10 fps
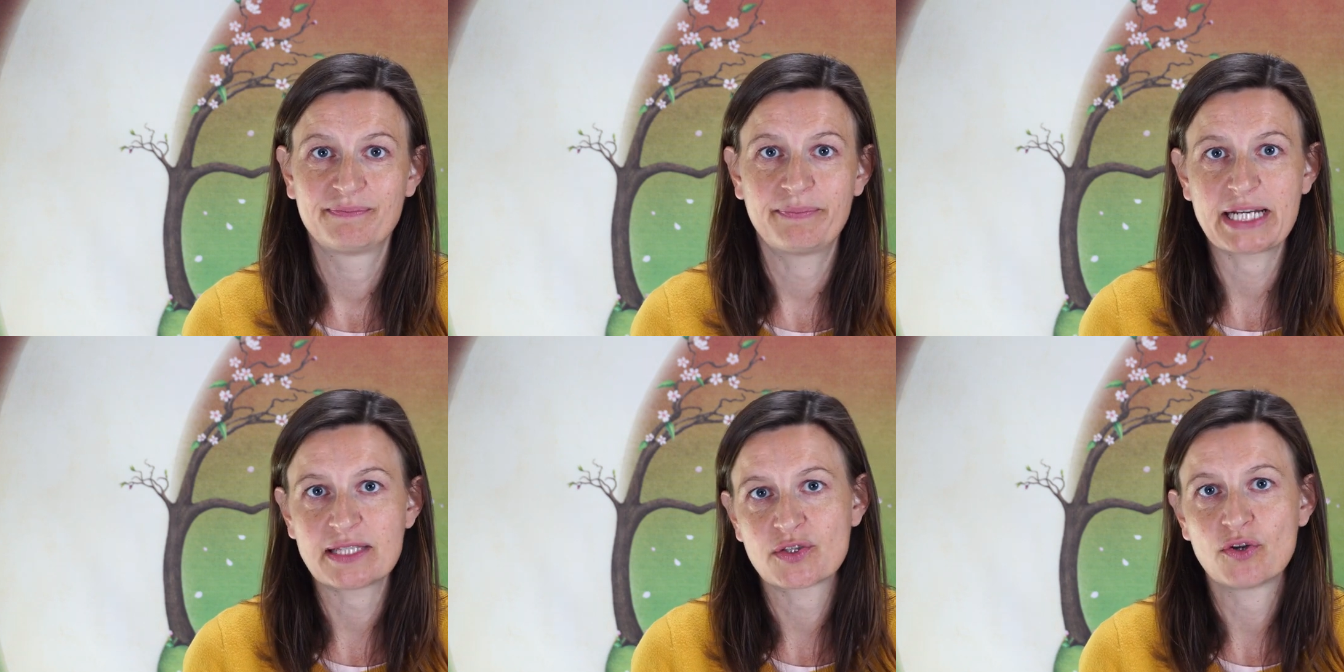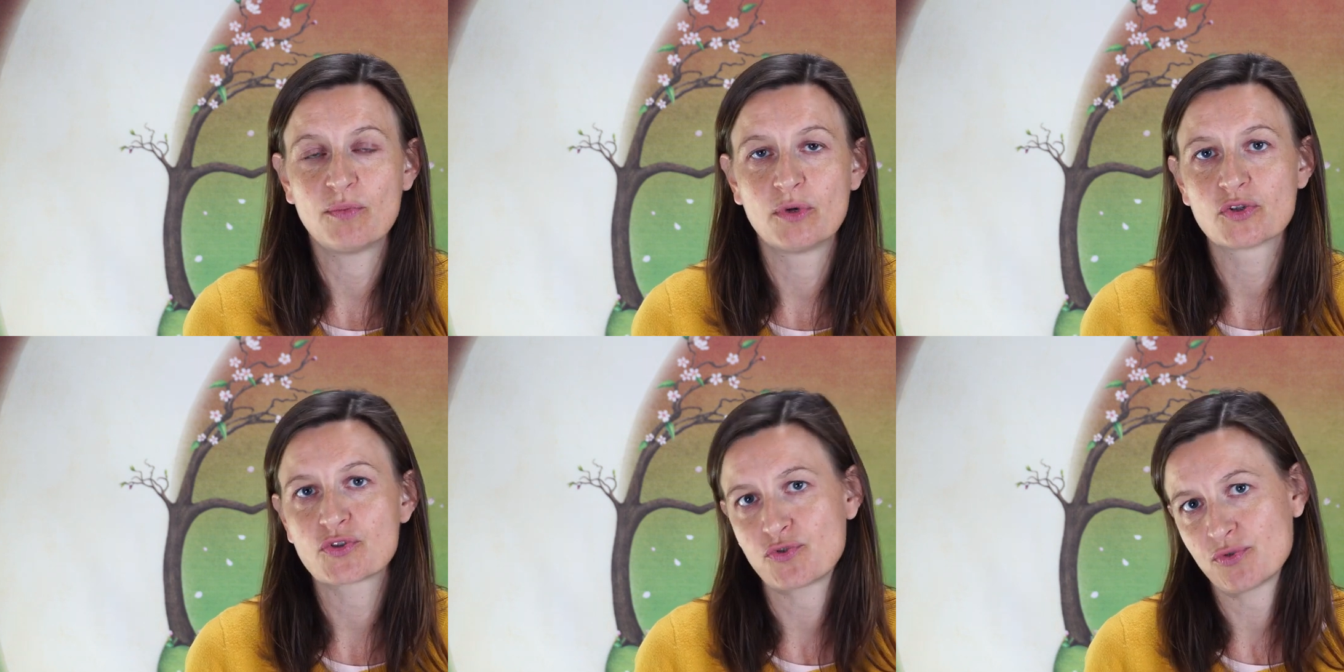pas
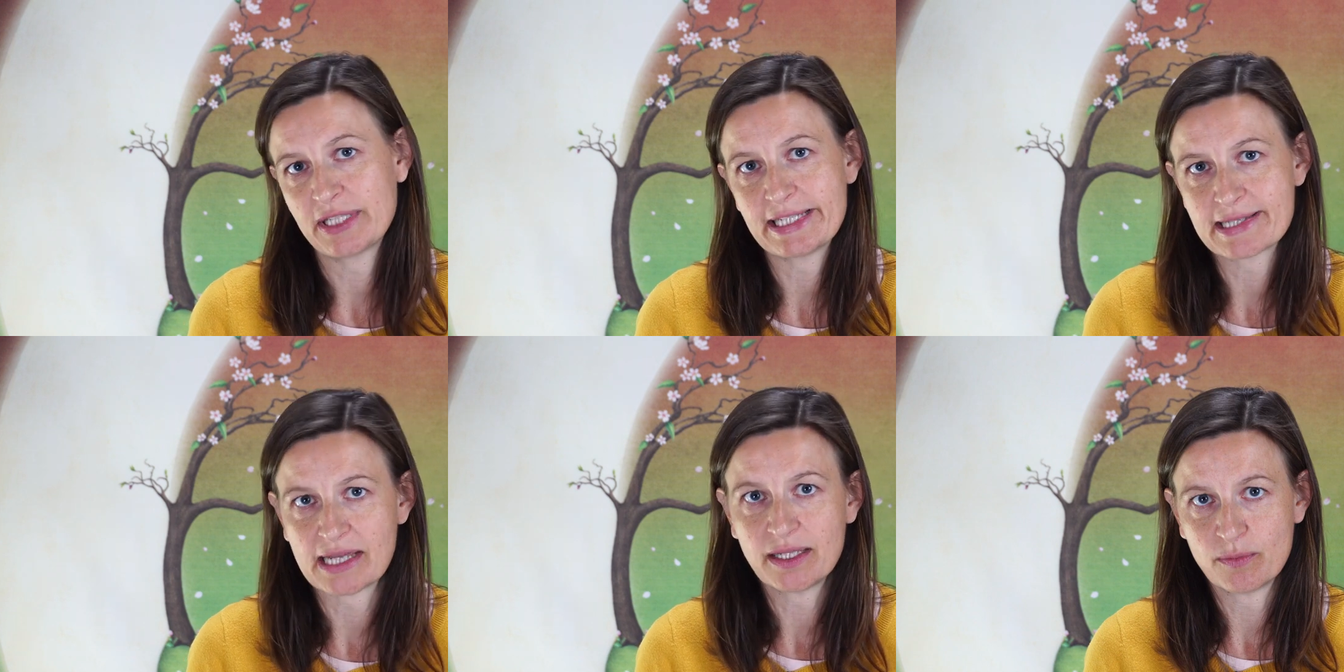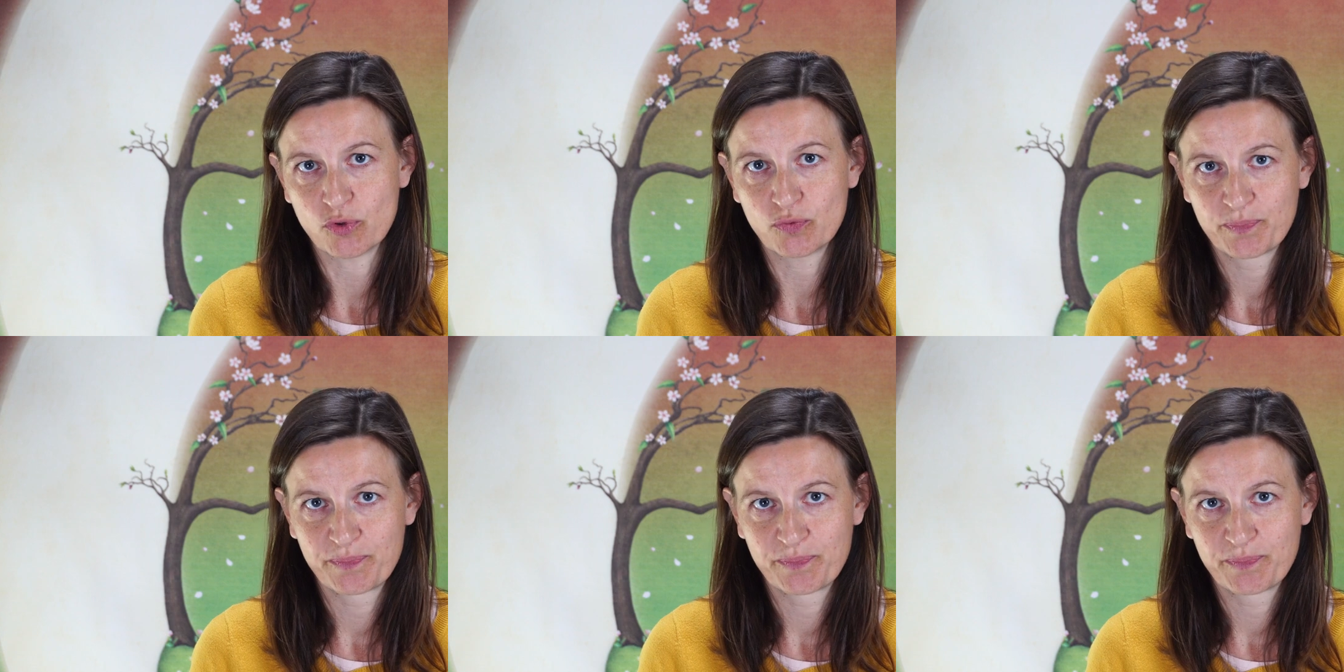seulement sur des animaux.